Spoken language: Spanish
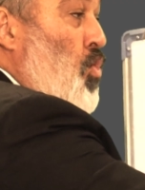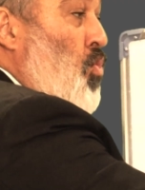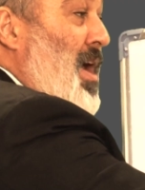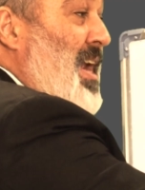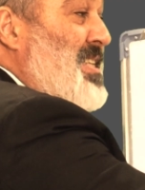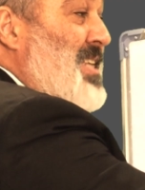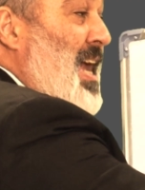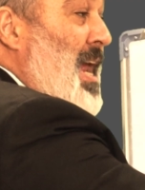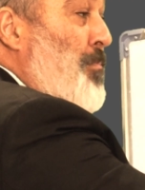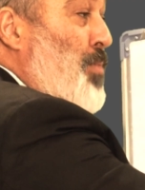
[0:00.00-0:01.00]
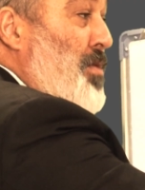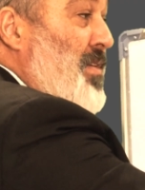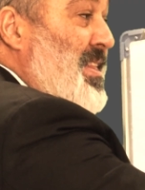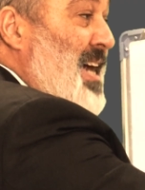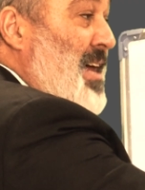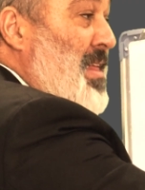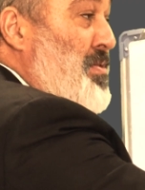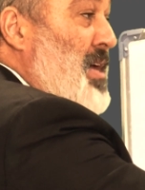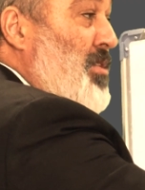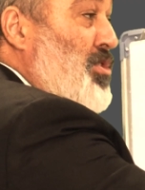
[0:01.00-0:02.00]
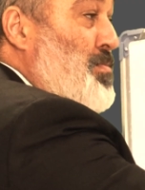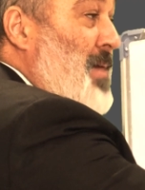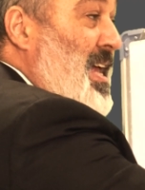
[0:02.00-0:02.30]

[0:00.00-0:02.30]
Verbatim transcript: ¿Cuál es el porcentaje de aciertos